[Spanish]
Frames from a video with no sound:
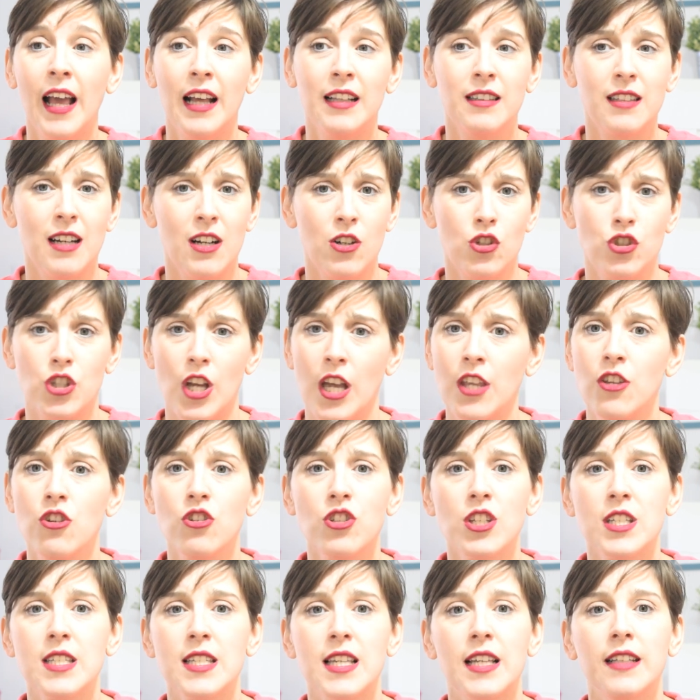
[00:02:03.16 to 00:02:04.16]
entre los años
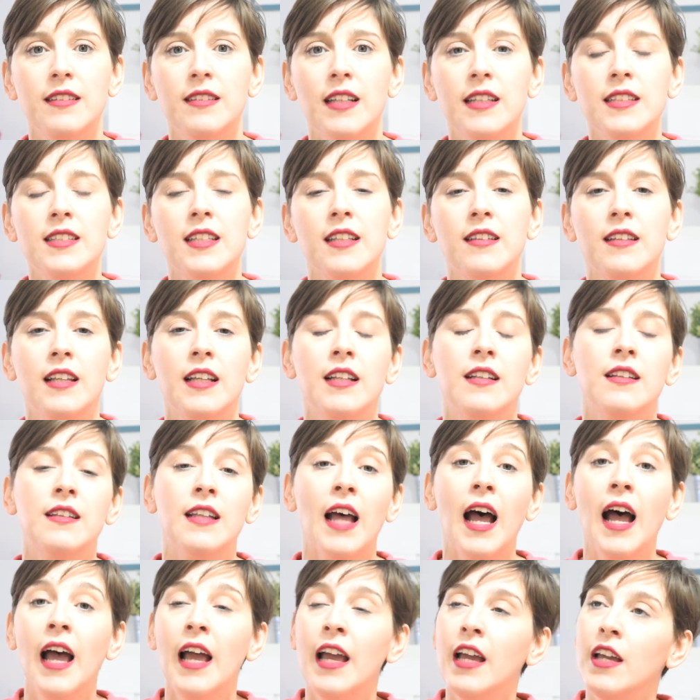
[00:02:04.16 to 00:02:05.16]
60 y
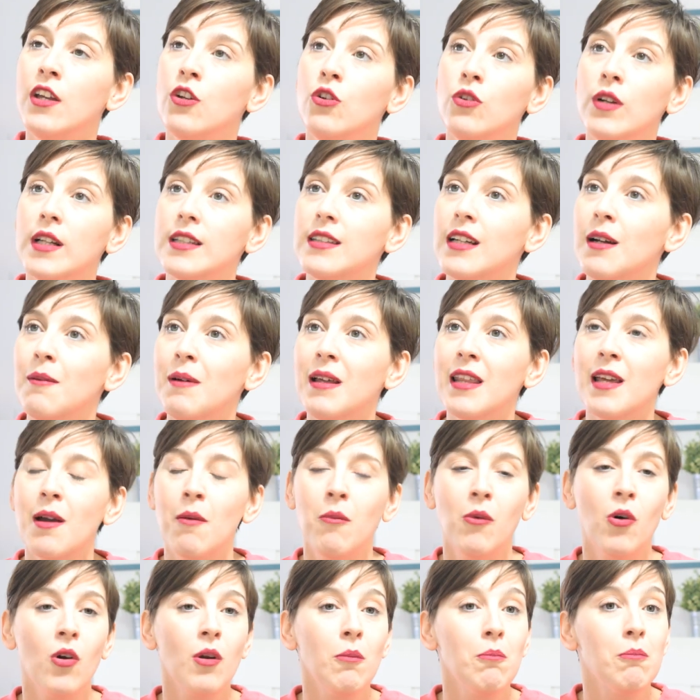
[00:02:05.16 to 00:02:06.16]
70 y una trama de
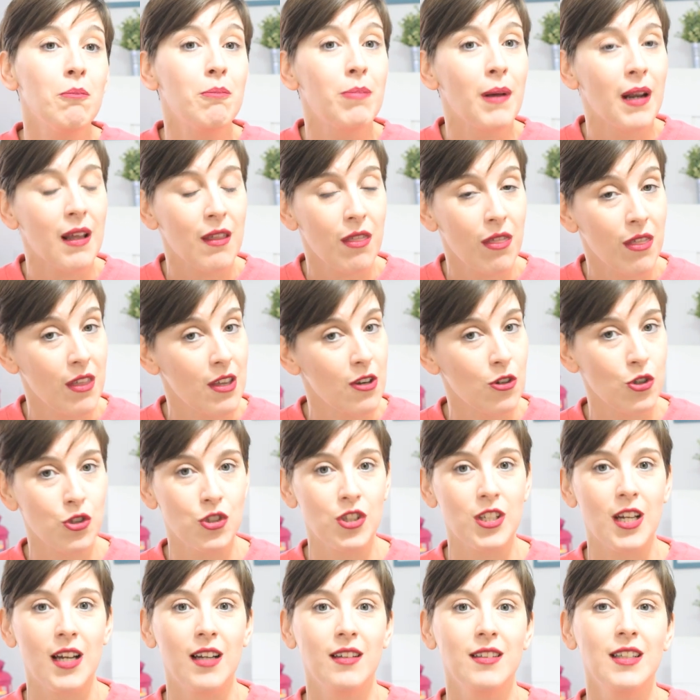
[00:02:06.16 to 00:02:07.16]
amor
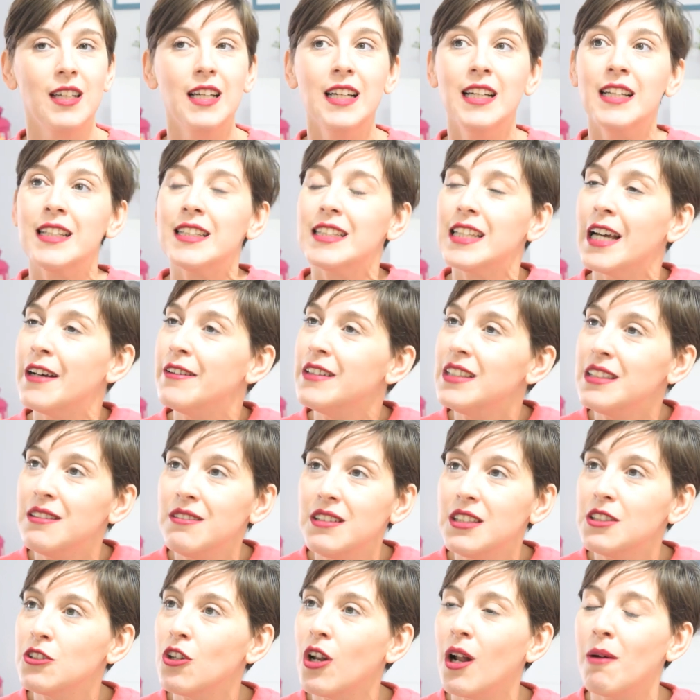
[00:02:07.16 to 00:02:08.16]
preciosa. Si habéis
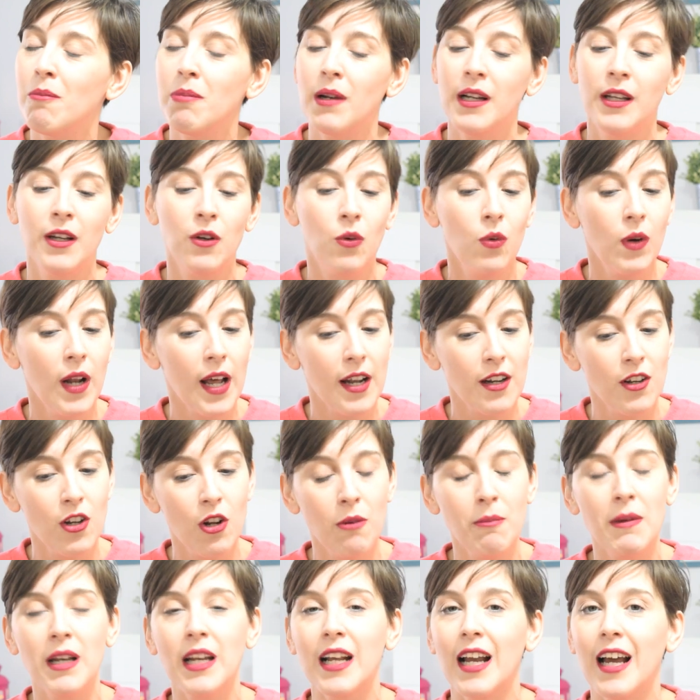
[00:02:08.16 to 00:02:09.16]
visto la película, no
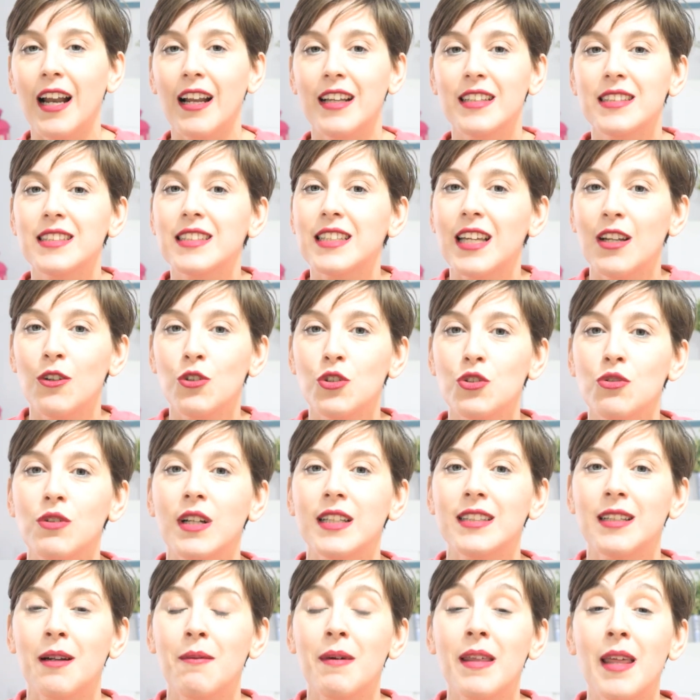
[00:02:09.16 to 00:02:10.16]
me negaréis que no es
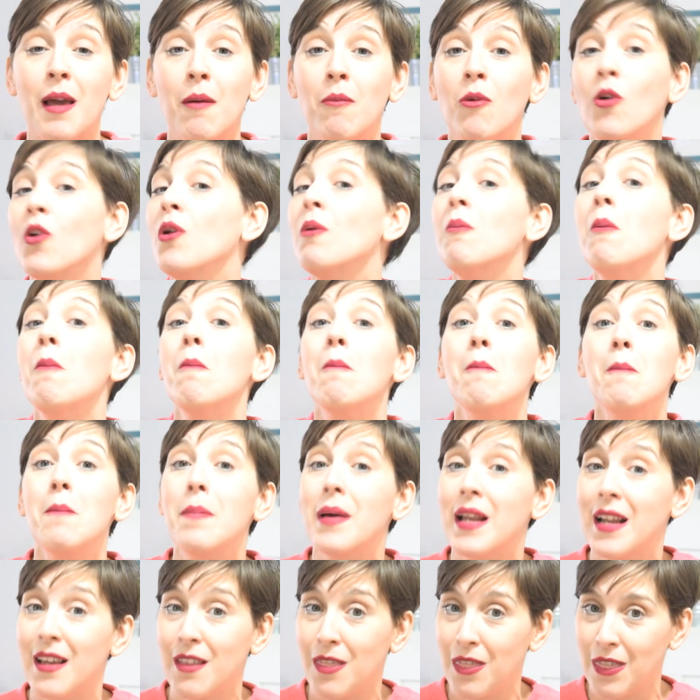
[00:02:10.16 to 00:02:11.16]
una trama de amor
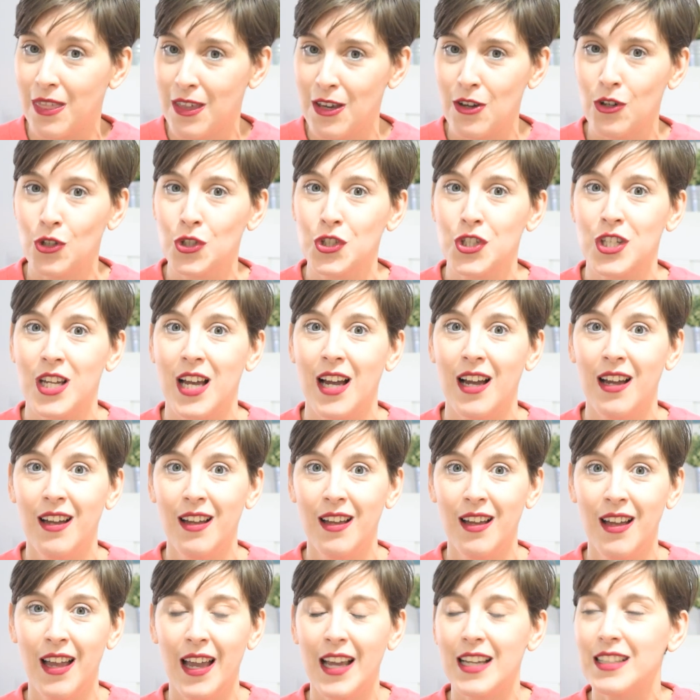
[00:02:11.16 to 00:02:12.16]
preciosa.
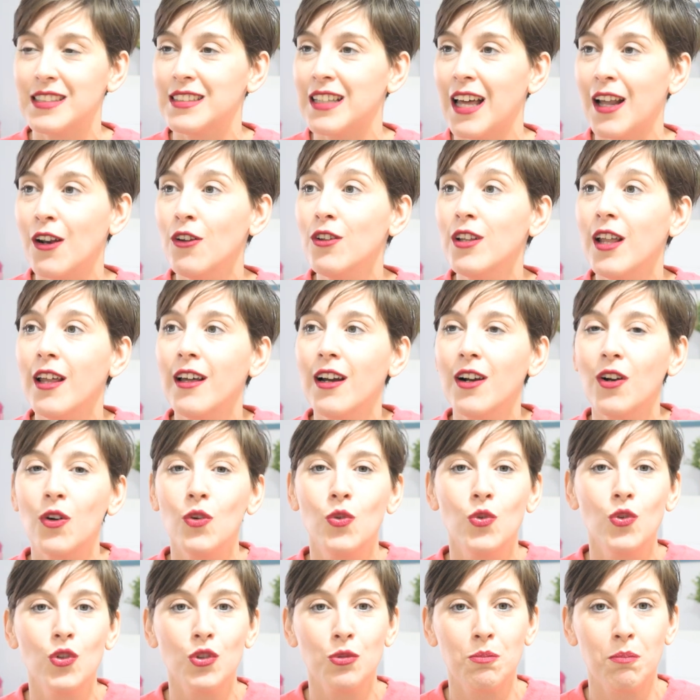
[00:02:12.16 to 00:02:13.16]
Está rodada con
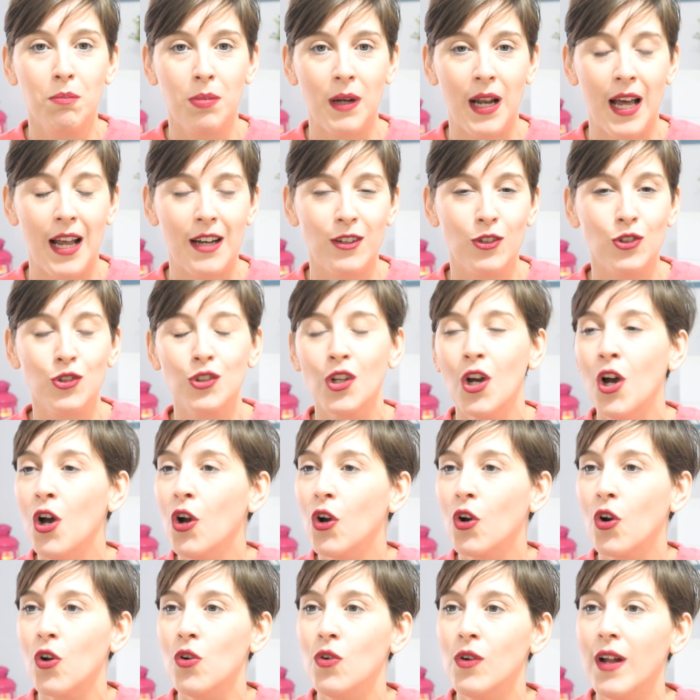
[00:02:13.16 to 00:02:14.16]
unos planos,
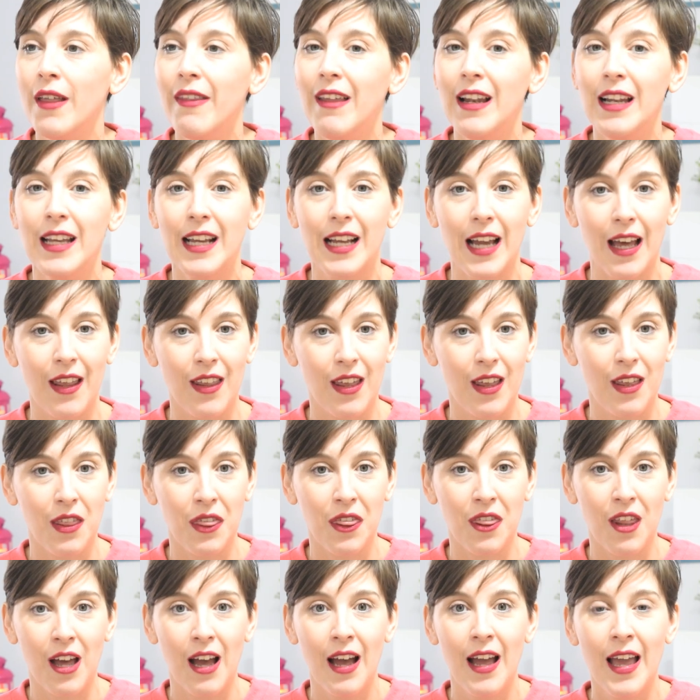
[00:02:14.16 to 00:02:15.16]
con una
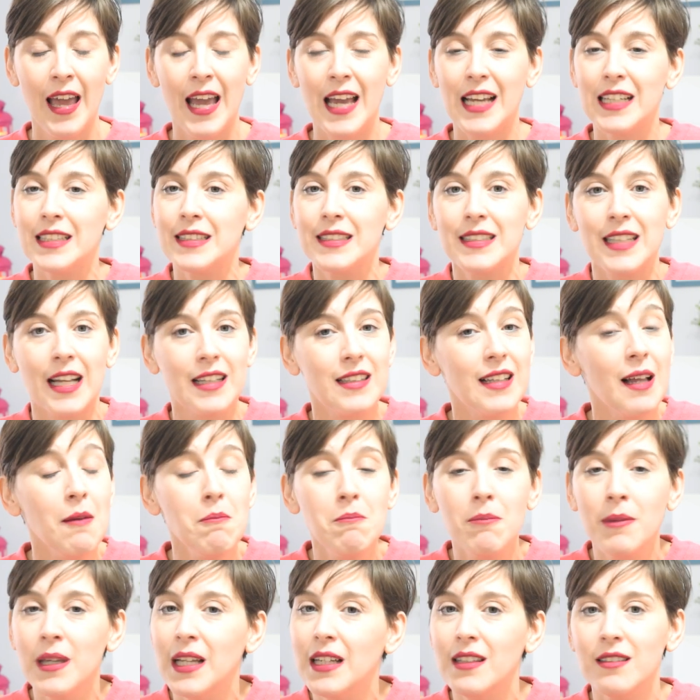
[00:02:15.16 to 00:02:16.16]
delicadeza, está
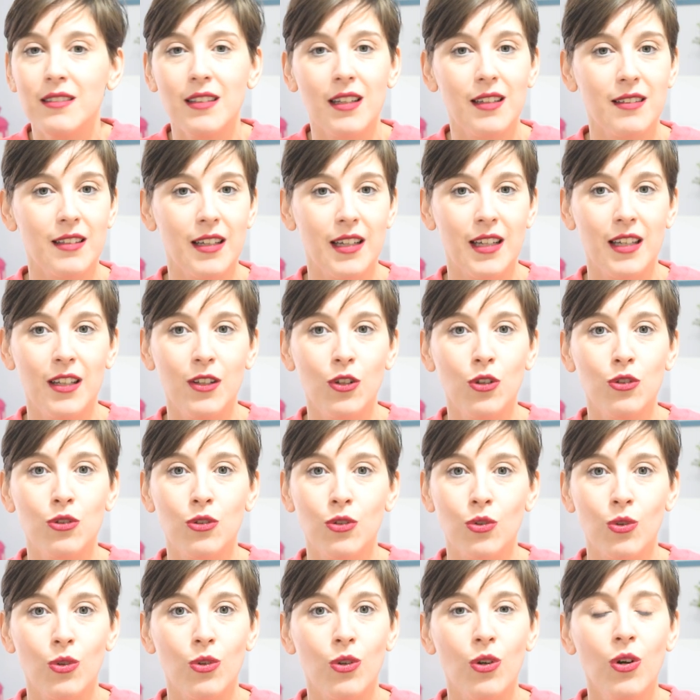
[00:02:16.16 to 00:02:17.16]
tan bien entretejido
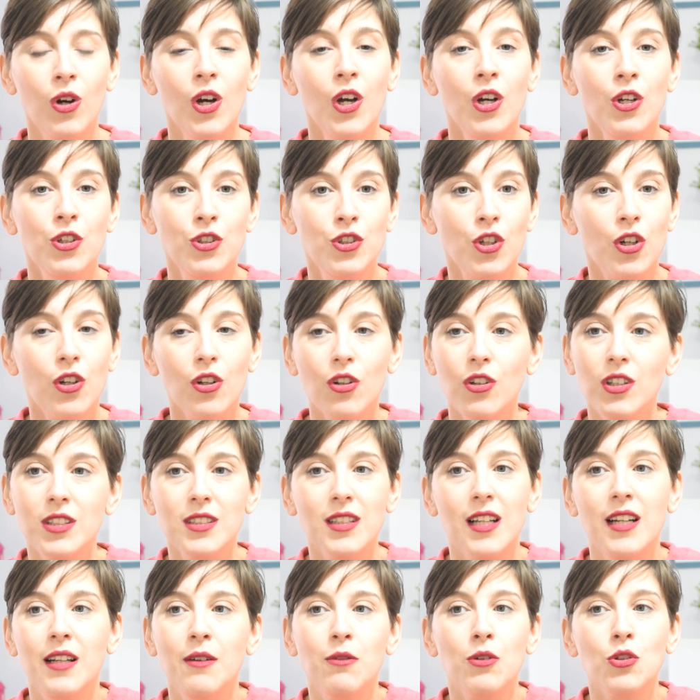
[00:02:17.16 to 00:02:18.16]
todo. Yo creo que
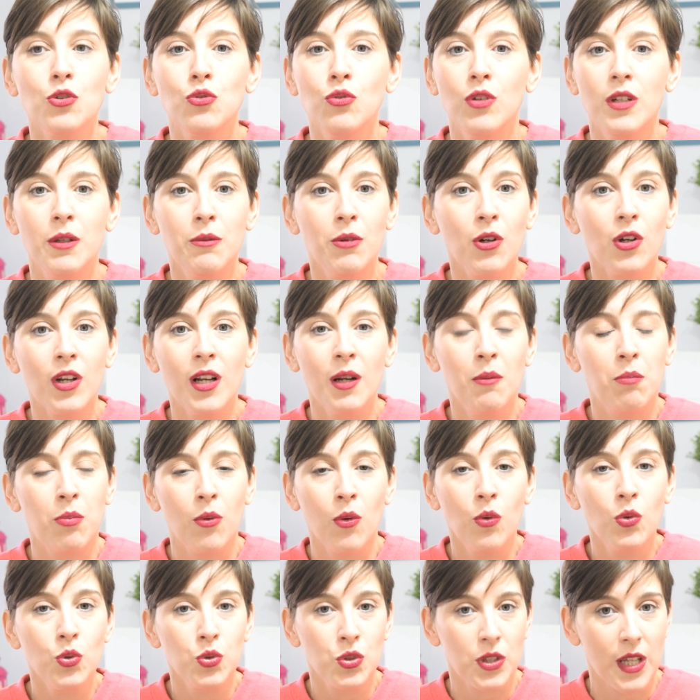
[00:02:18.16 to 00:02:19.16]
este libro es un libro que le
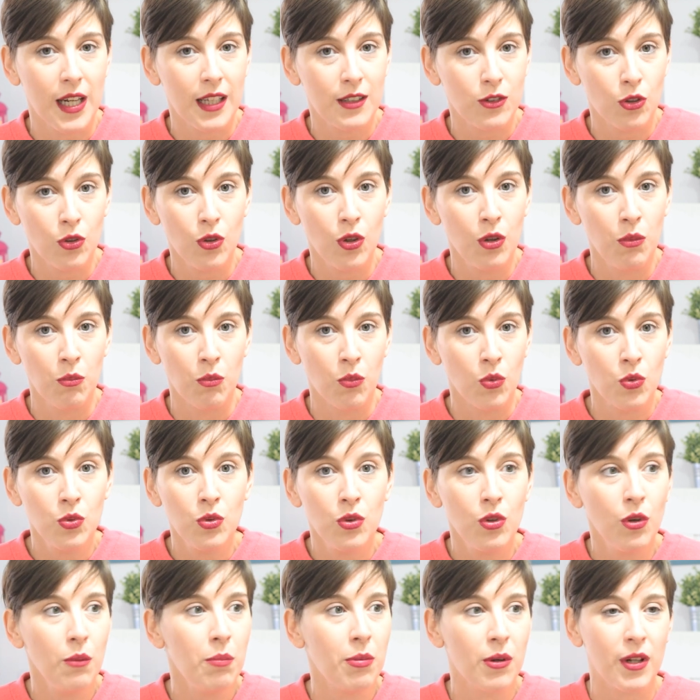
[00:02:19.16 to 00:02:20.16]
puede gustar a todo el
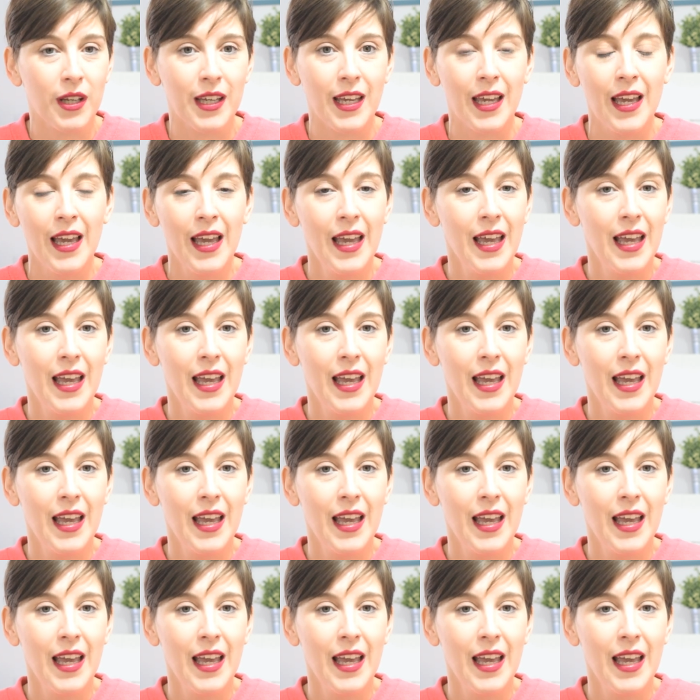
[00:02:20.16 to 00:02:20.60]
mundo porque eh,